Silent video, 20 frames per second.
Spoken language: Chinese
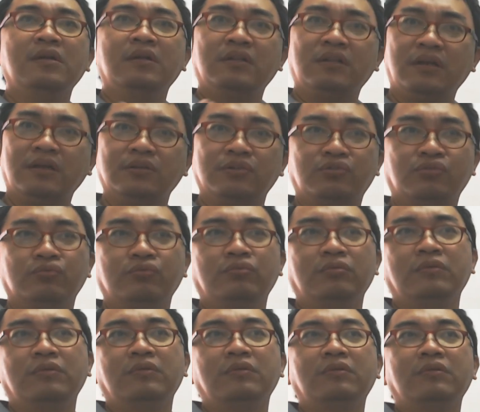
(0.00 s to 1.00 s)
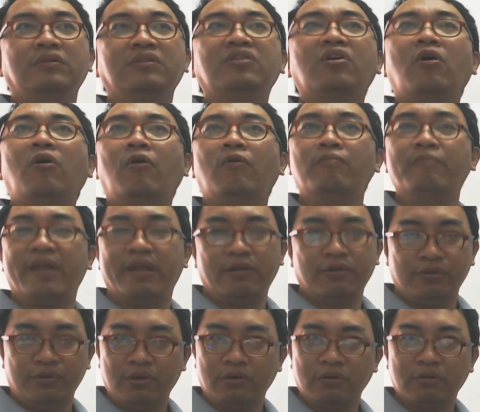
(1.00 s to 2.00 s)
特殊都没有
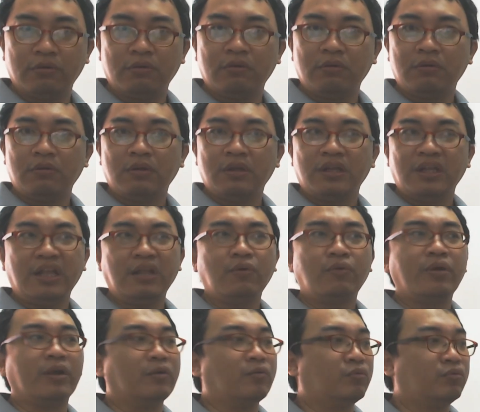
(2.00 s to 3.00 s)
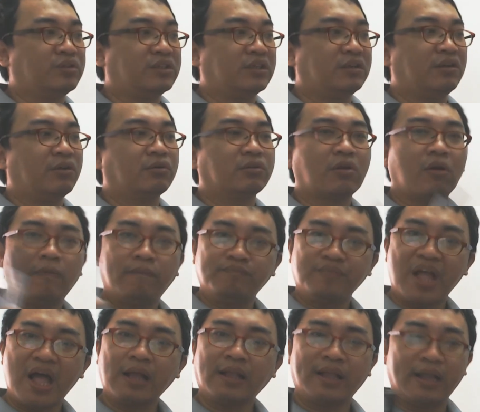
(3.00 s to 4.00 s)
用，因为五行流通，
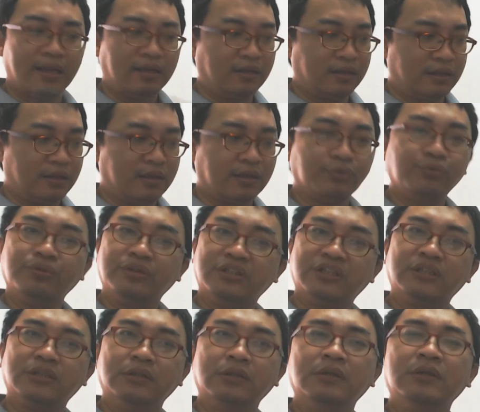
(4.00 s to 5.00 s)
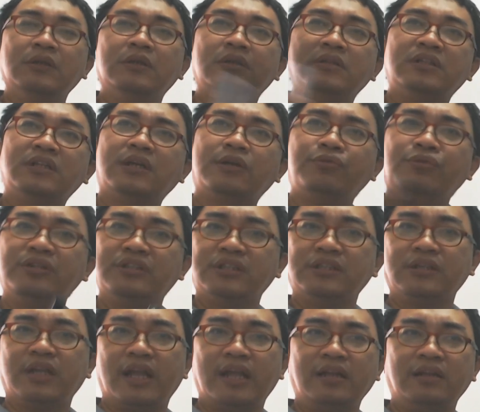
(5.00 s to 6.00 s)
它给你了一个运势，这个运势
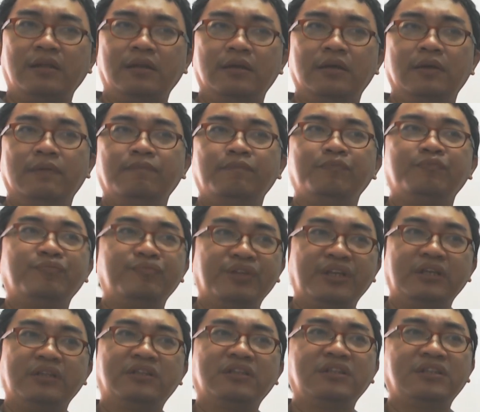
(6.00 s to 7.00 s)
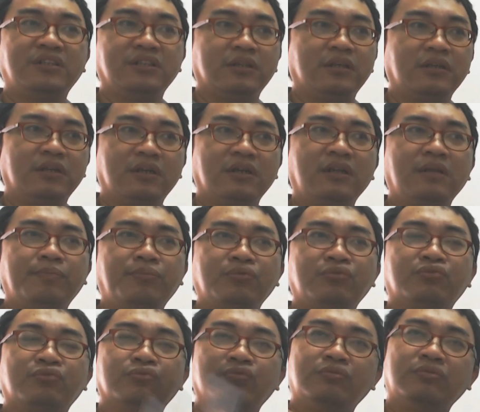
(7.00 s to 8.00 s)
给你了，你自己的能力不
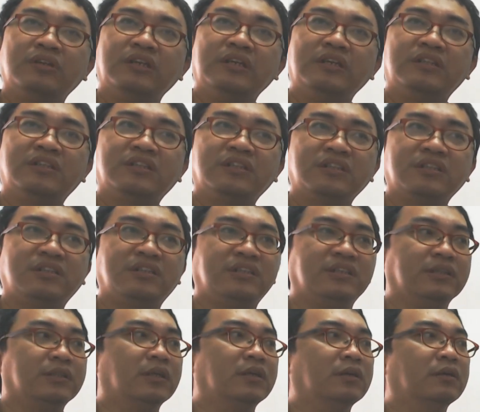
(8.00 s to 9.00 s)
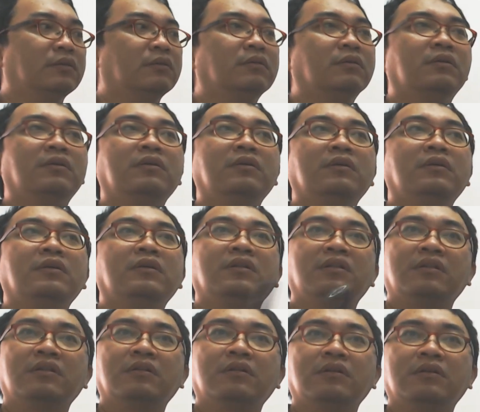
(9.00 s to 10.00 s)
足，你自己的
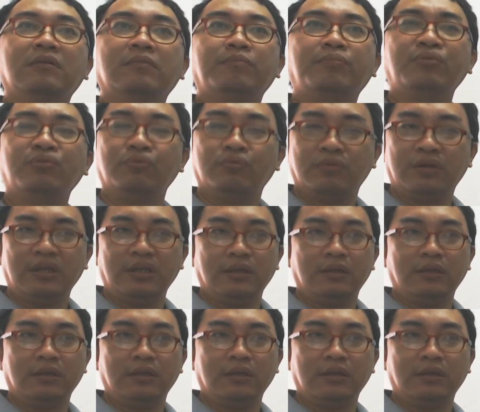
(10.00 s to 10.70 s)
不努力，